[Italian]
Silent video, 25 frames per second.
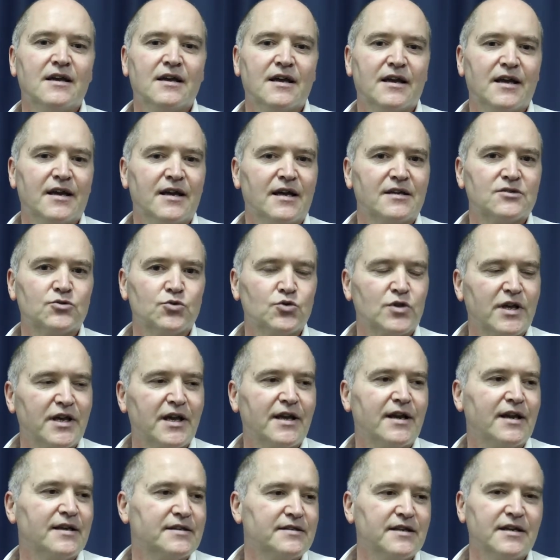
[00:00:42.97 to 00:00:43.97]
e la
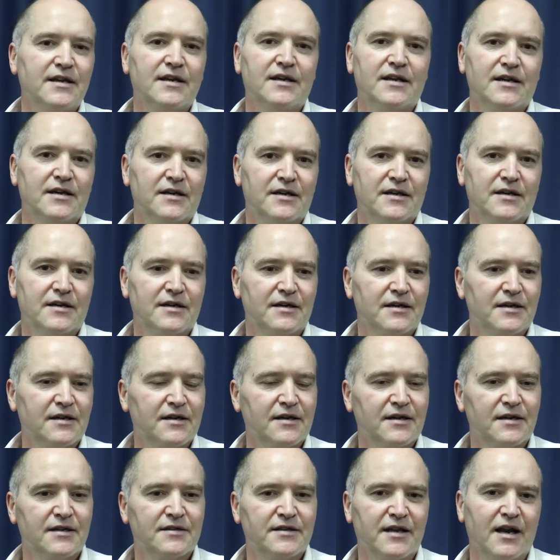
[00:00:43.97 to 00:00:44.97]
tutela
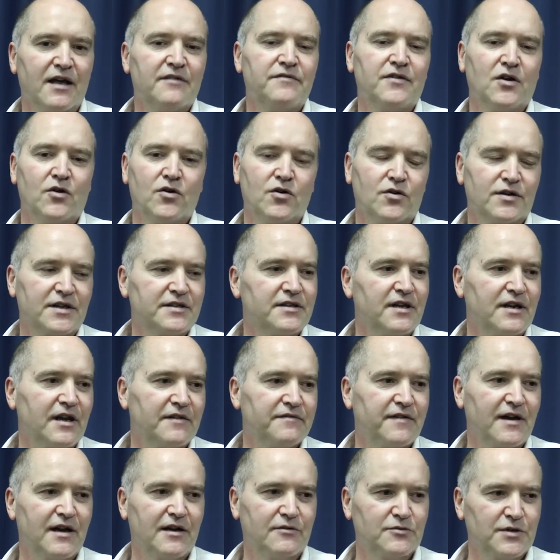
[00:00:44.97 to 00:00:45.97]
del, della flora e della
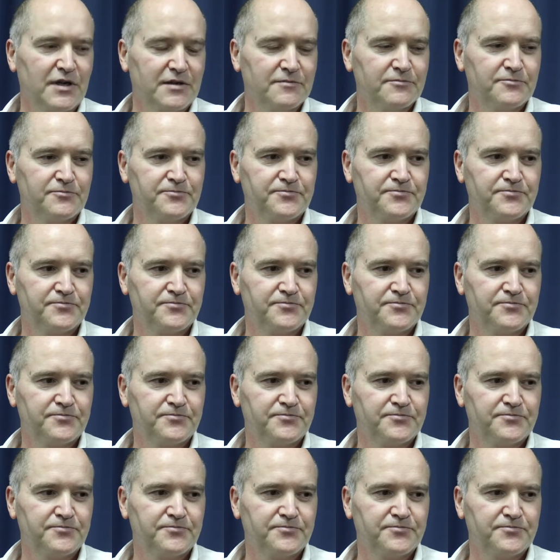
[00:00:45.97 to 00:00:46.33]
fauna